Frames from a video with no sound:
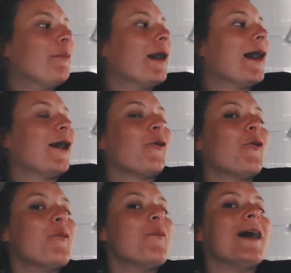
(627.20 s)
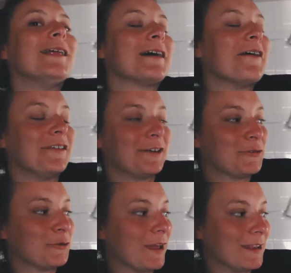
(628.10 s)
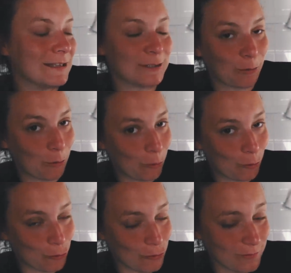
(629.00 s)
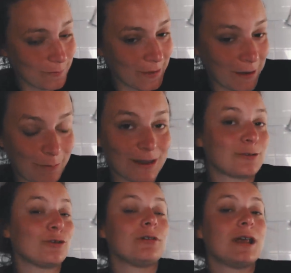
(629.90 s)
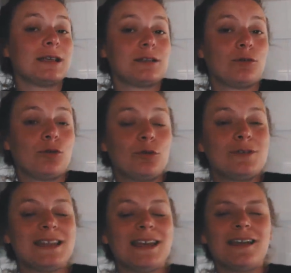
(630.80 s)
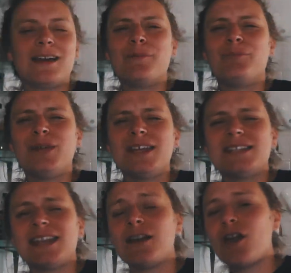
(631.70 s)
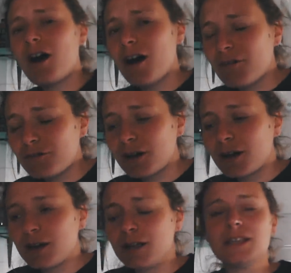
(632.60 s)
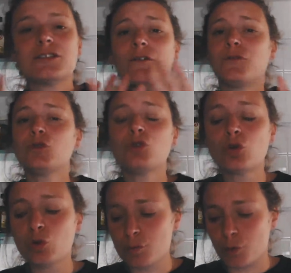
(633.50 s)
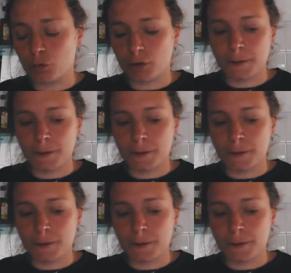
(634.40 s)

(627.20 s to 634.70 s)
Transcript: par le maître avec Soleil et Sangoku. Parce que Soleil et Sangoku, c'est peace and love. Ils s'en foutent de tout le monde.